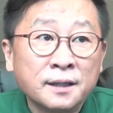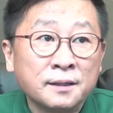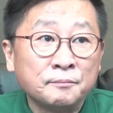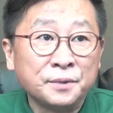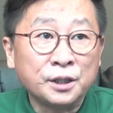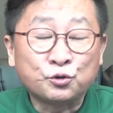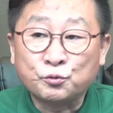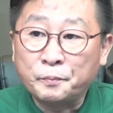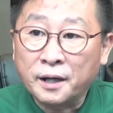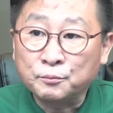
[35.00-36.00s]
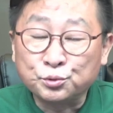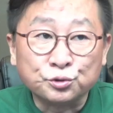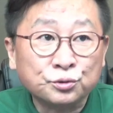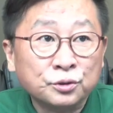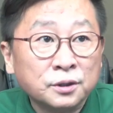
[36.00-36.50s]
미
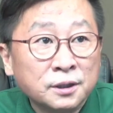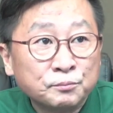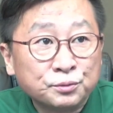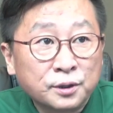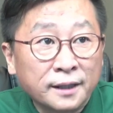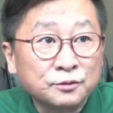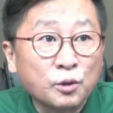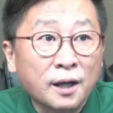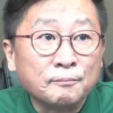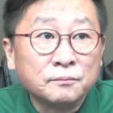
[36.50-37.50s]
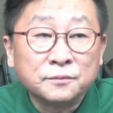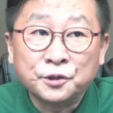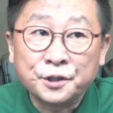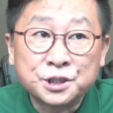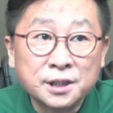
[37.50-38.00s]
국방부 북한과
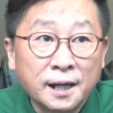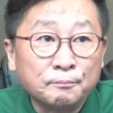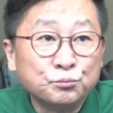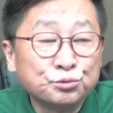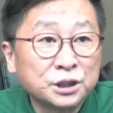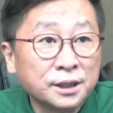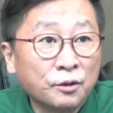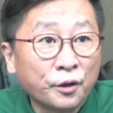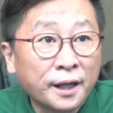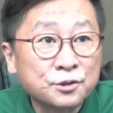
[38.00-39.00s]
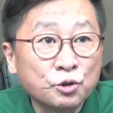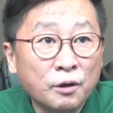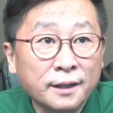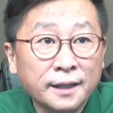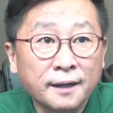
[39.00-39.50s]
러시아 무기 거래
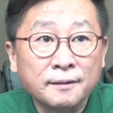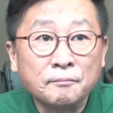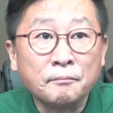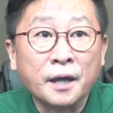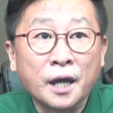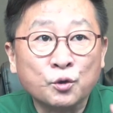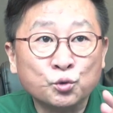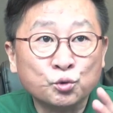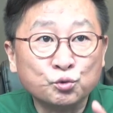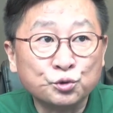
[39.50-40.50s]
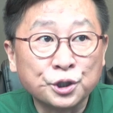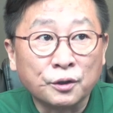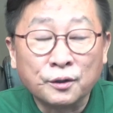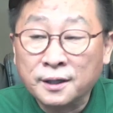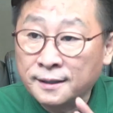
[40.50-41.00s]
정황에 매우
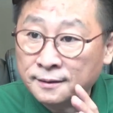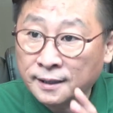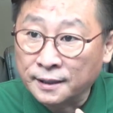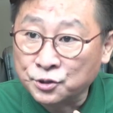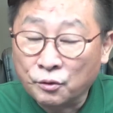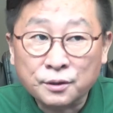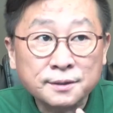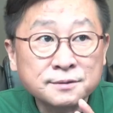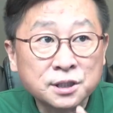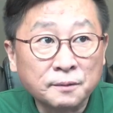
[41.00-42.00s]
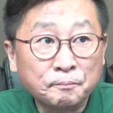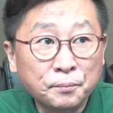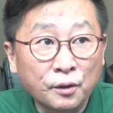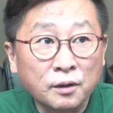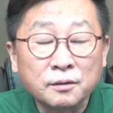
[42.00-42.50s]
우려 계속
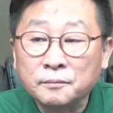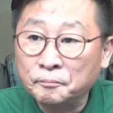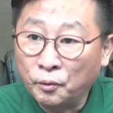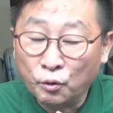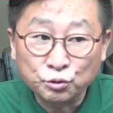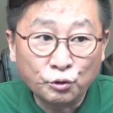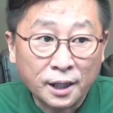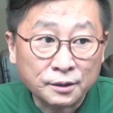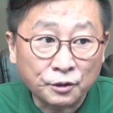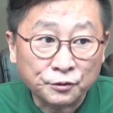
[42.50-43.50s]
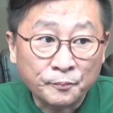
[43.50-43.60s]
식별 폭로할 것